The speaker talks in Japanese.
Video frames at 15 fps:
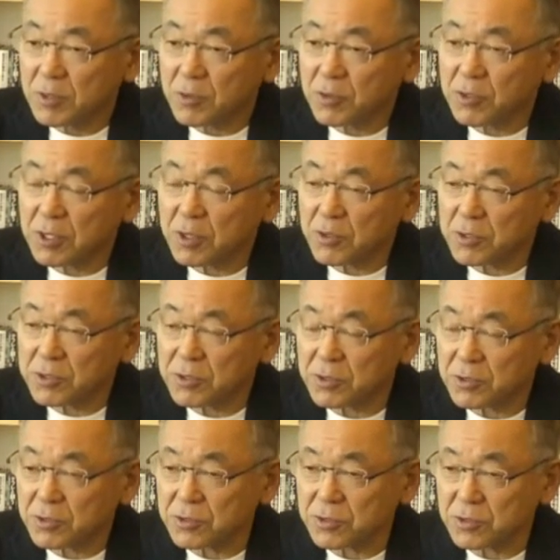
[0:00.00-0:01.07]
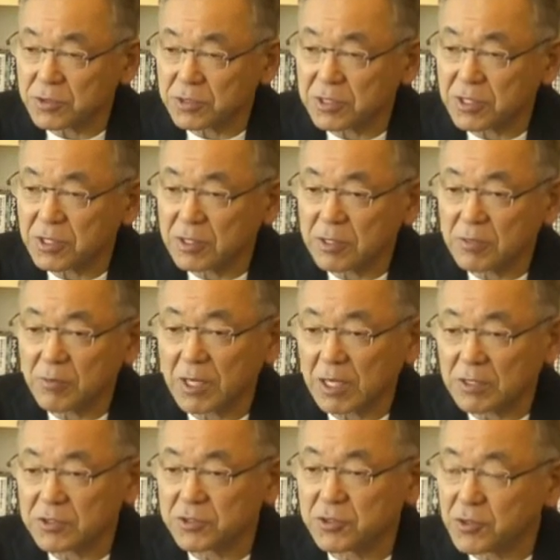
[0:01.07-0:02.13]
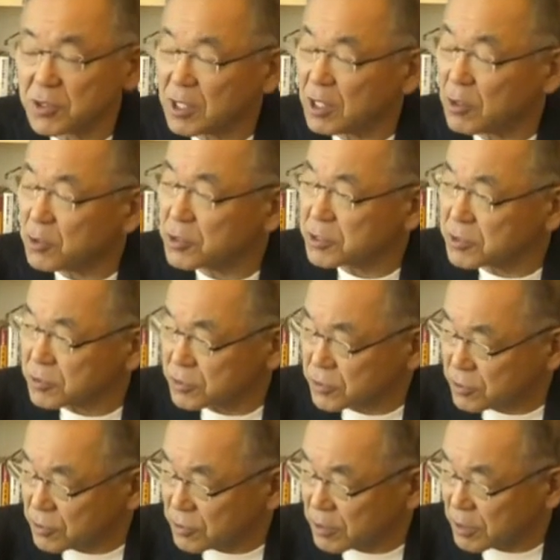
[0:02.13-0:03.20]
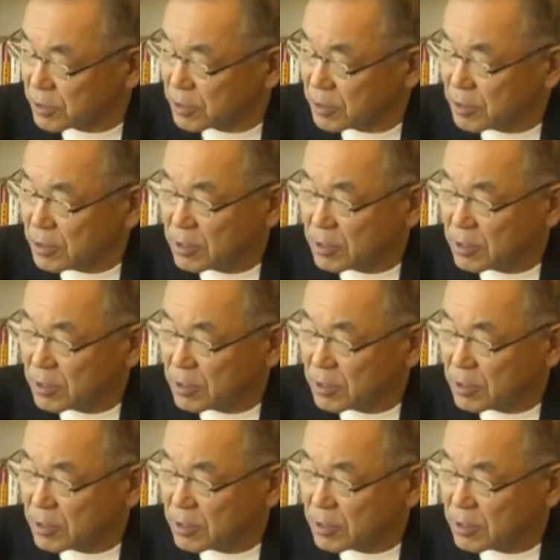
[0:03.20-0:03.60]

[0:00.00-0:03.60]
コロナが起きることによって需要が大きく落ち込んで